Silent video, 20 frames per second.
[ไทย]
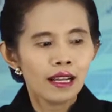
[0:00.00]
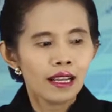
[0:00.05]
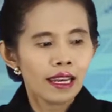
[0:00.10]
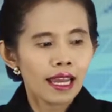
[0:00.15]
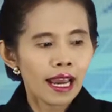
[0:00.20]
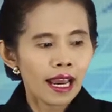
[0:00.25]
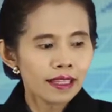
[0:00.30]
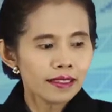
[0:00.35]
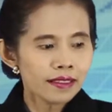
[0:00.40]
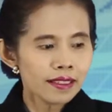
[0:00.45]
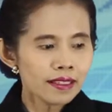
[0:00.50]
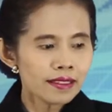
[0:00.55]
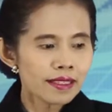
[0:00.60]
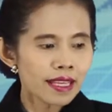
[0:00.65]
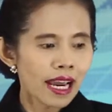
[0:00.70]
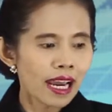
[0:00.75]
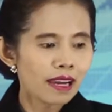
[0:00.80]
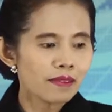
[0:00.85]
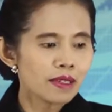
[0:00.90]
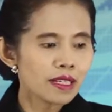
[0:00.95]
และอันที่
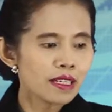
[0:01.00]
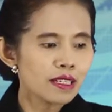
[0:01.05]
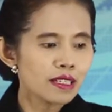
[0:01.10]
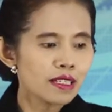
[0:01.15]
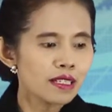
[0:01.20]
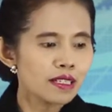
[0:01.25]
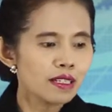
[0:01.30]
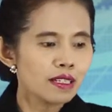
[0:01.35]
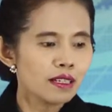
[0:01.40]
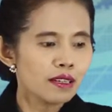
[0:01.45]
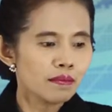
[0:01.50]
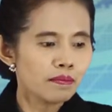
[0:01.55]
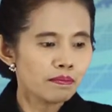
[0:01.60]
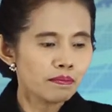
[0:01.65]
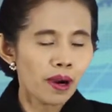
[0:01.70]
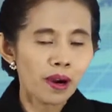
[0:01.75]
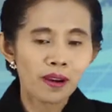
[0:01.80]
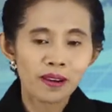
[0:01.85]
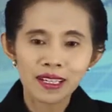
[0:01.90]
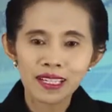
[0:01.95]
3 คือ
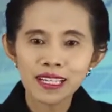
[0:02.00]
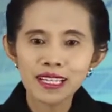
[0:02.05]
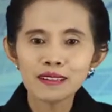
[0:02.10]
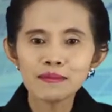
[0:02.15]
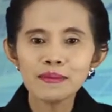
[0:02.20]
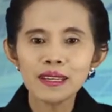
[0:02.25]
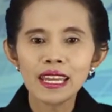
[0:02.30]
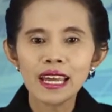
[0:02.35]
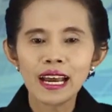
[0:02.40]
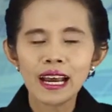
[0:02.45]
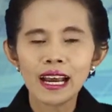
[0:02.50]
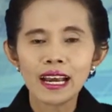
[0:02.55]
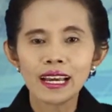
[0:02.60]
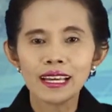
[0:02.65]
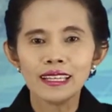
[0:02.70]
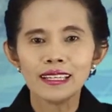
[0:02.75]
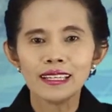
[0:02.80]
บอกเลิกไม่ได้